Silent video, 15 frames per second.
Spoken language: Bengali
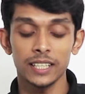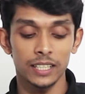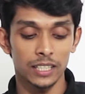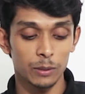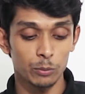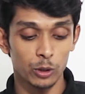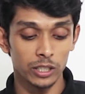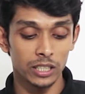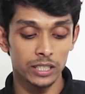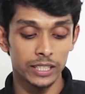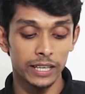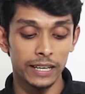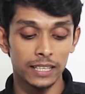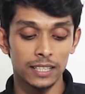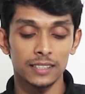এখানে
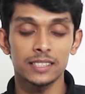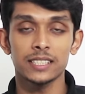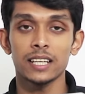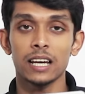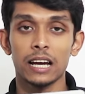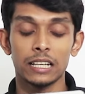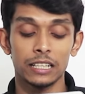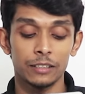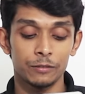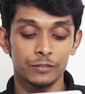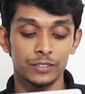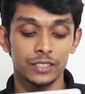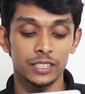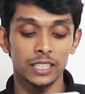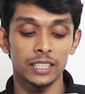মডেলটি লেখা আছে আই লাইফ
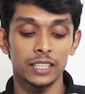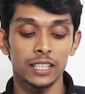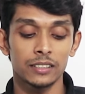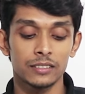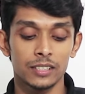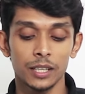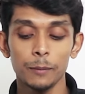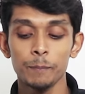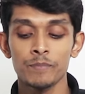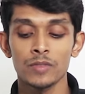জেড এয়ার থ্রি